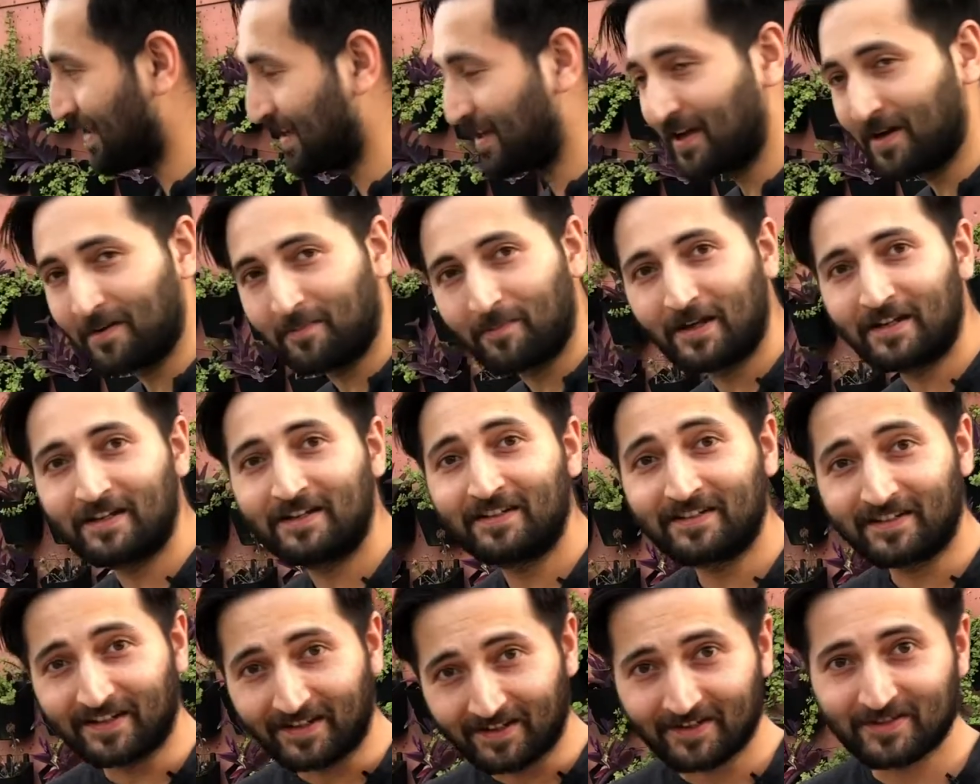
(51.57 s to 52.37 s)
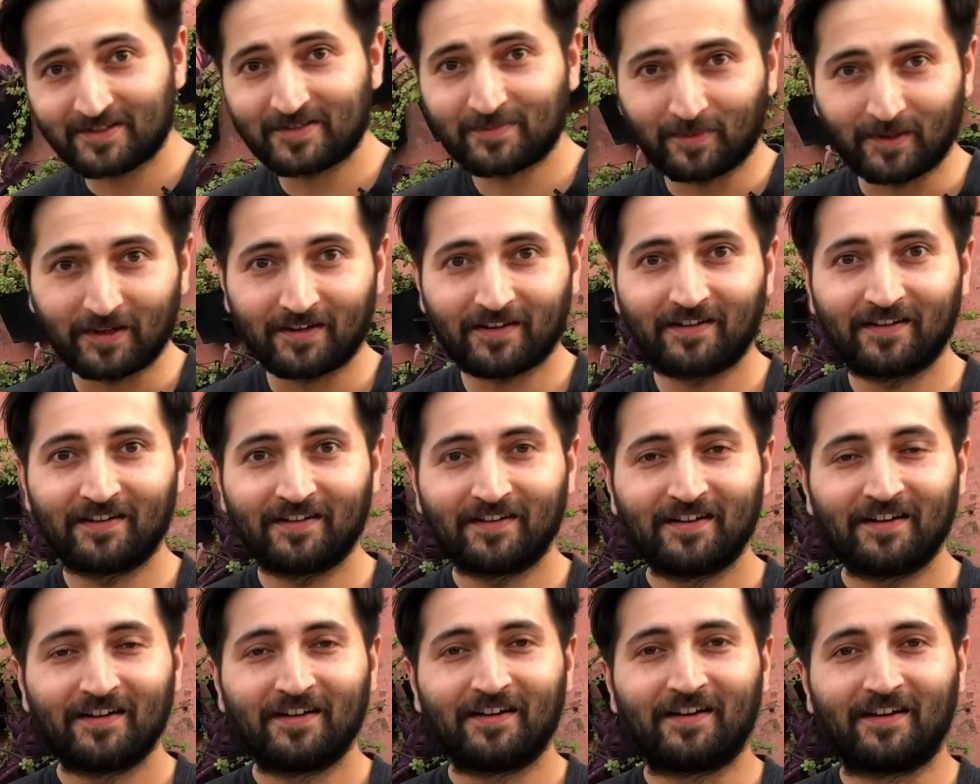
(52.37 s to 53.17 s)
हैं हमारी टेरेस पर
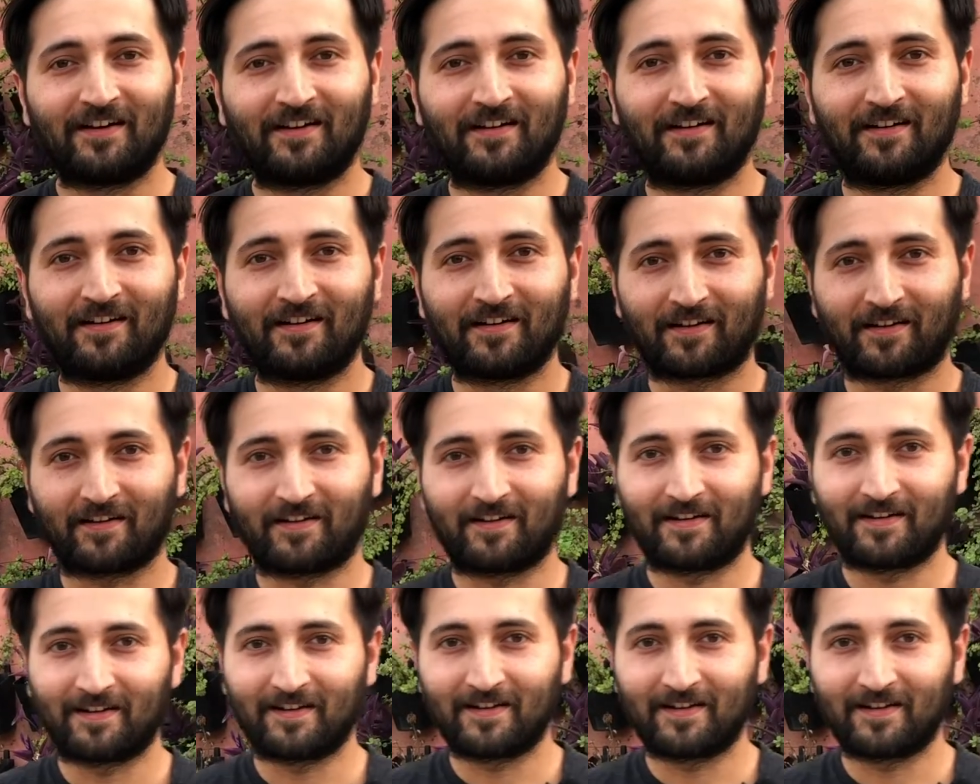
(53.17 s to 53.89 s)
और